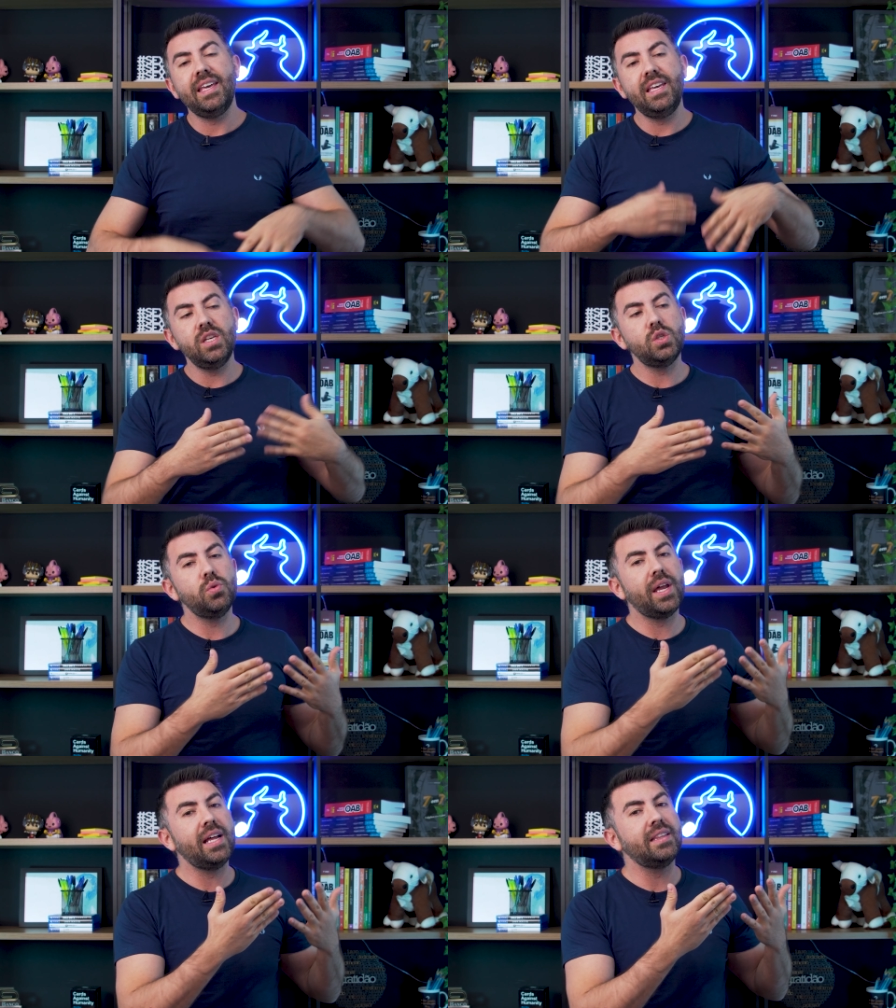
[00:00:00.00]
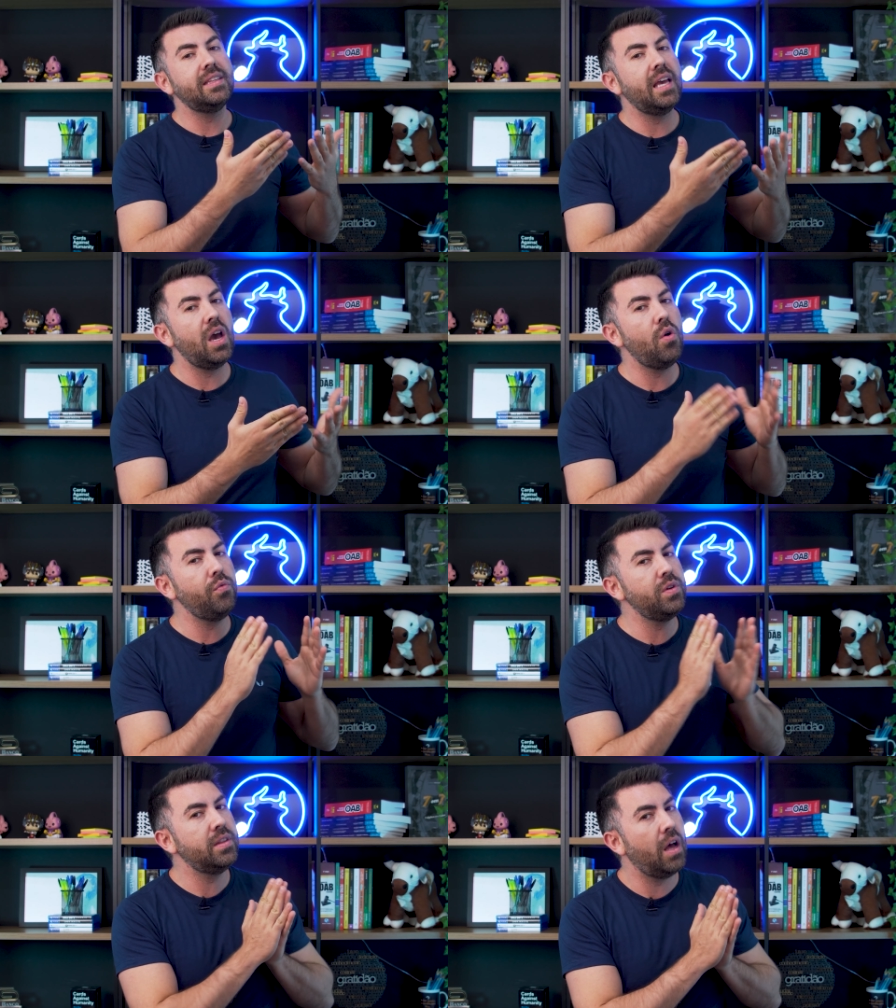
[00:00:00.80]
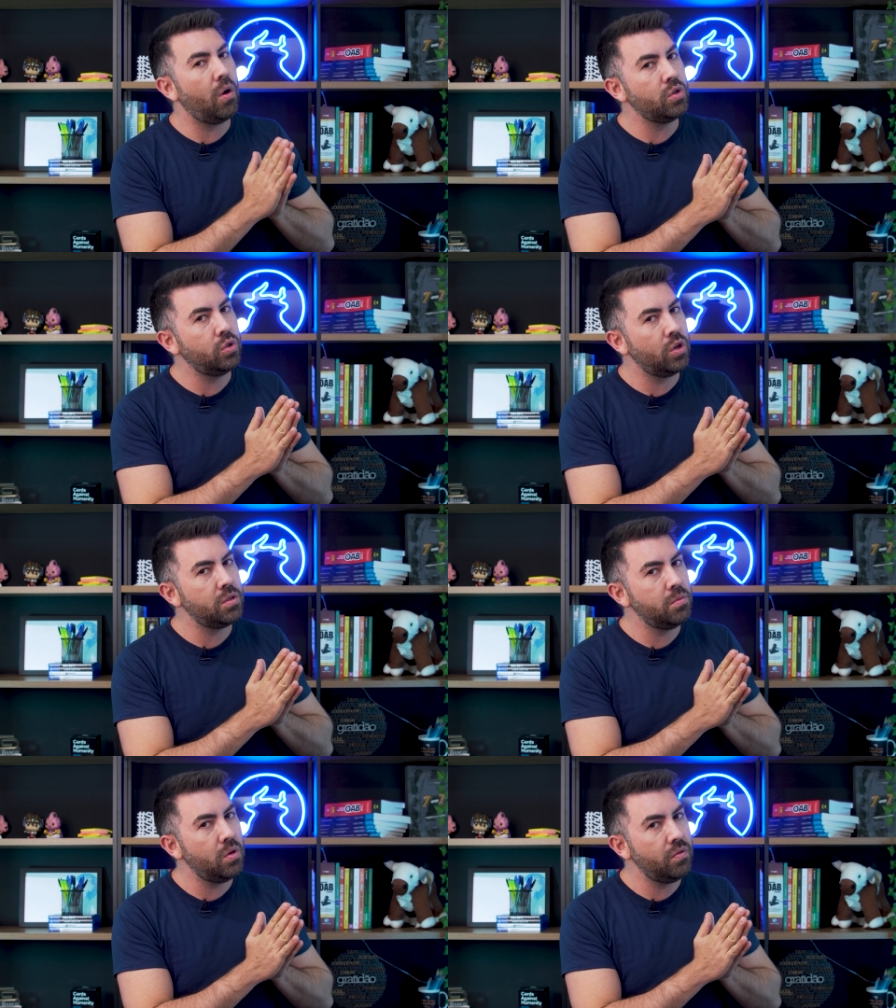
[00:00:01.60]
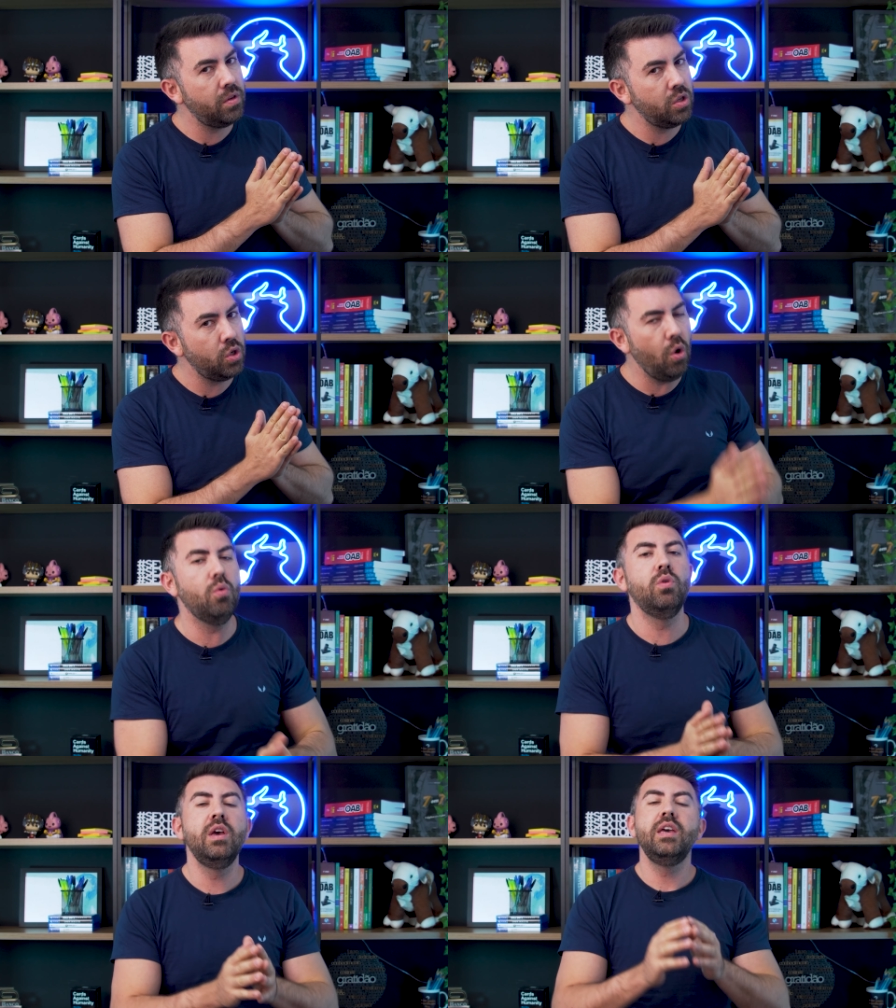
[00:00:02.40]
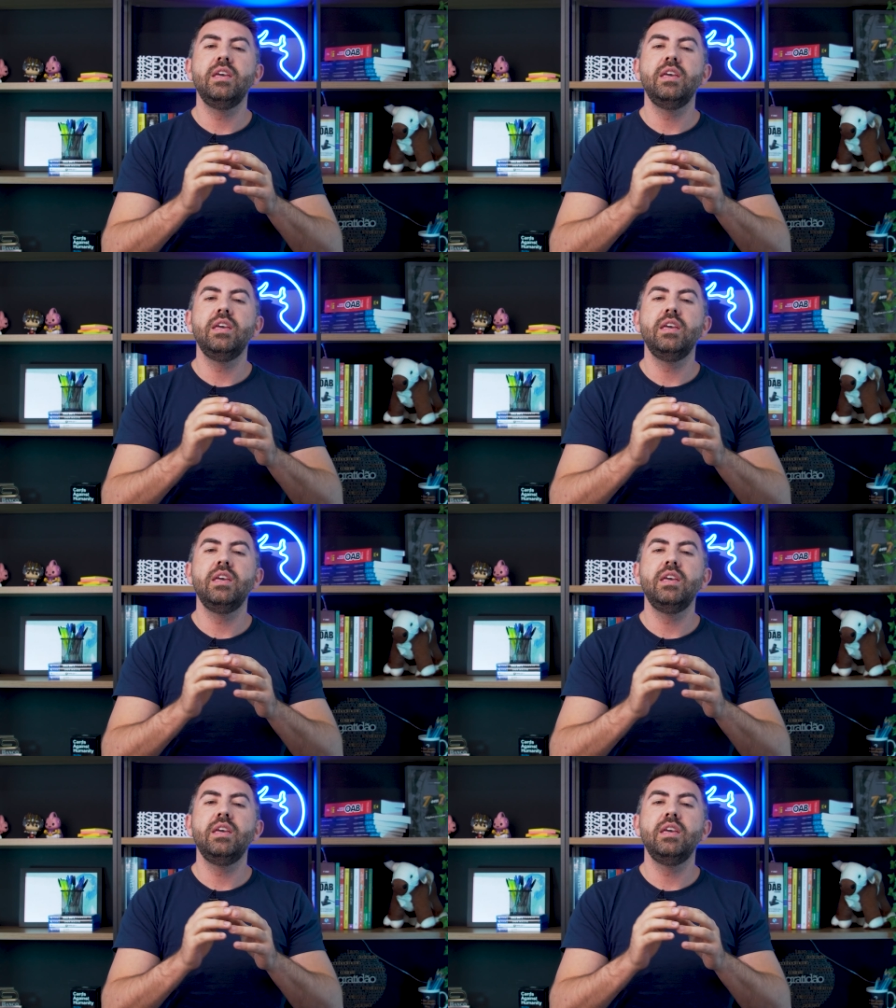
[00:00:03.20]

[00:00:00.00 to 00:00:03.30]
Isso era até o final de 2021.